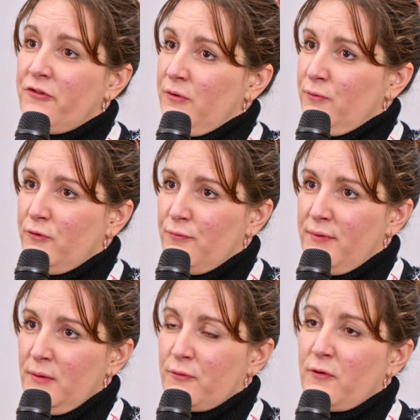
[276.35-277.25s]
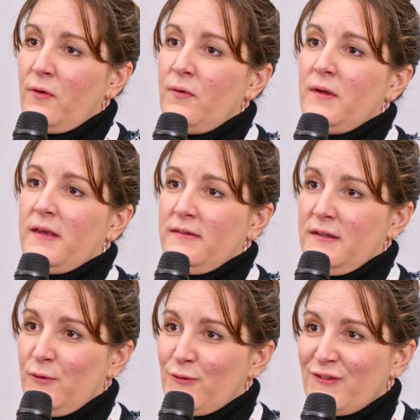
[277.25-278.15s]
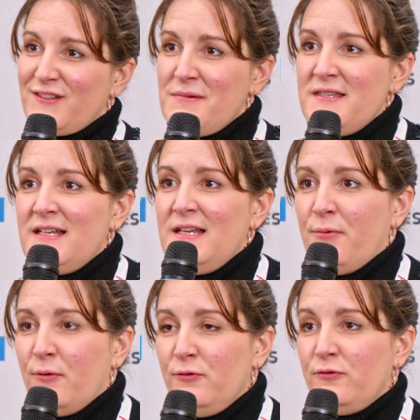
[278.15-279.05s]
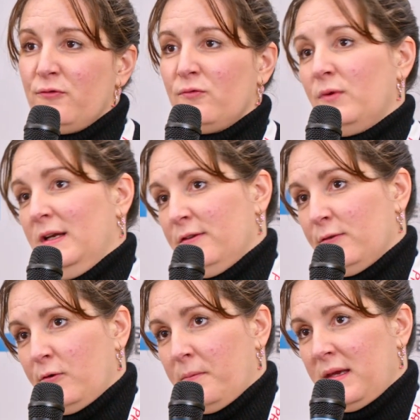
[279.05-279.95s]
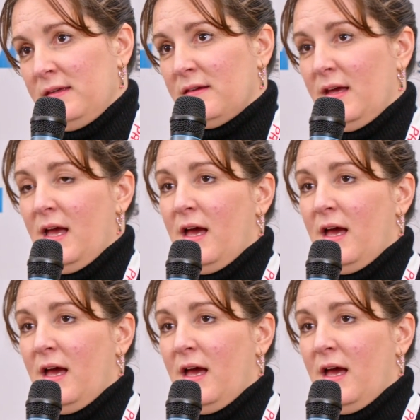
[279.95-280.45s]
chez nous depuis longtemps et qui essaie de sensibiliser les productions et les entreprises